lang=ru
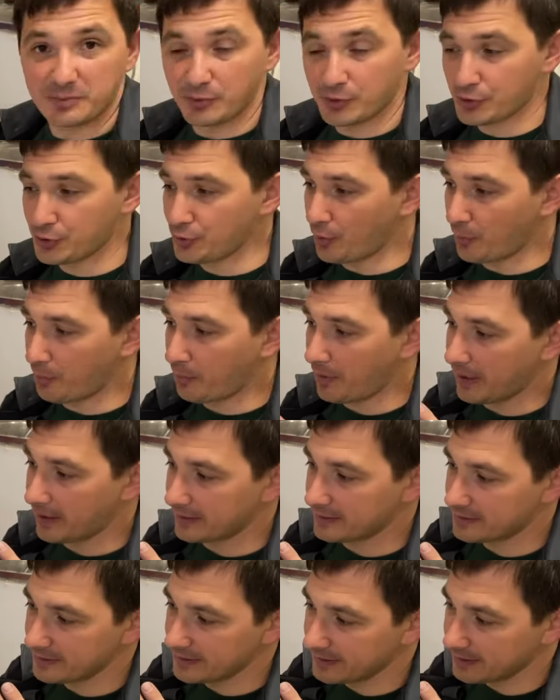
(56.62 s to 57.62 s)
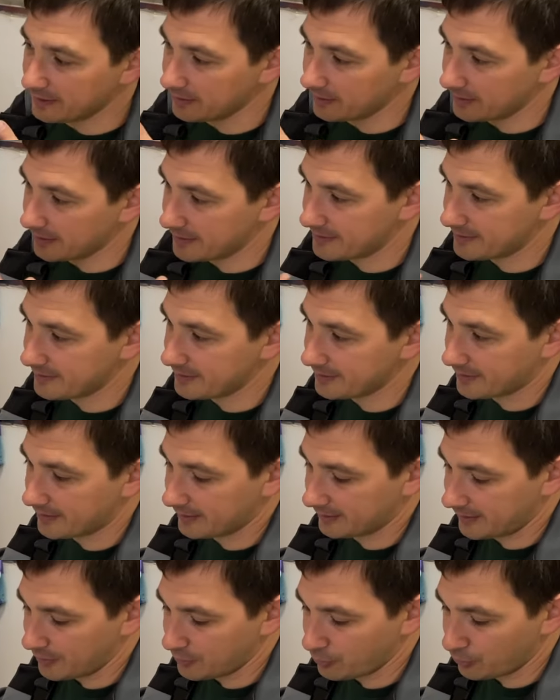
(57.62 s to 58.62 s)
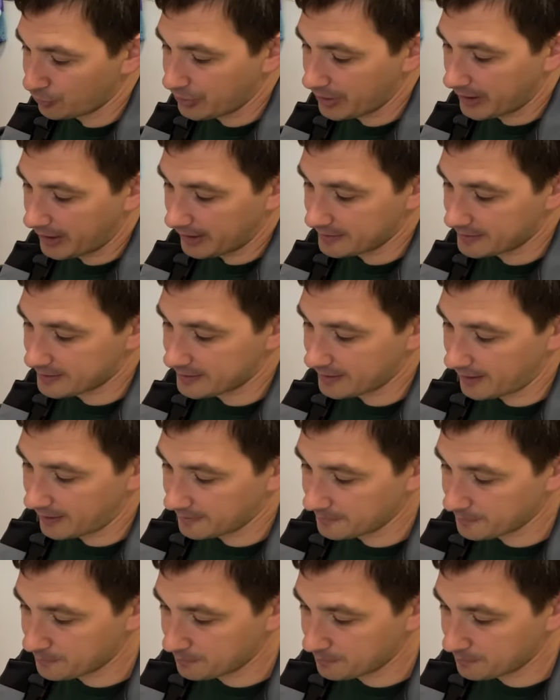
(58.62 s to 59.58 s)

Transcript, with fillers: мы ждем, пока цикл стирки дойдет до конца.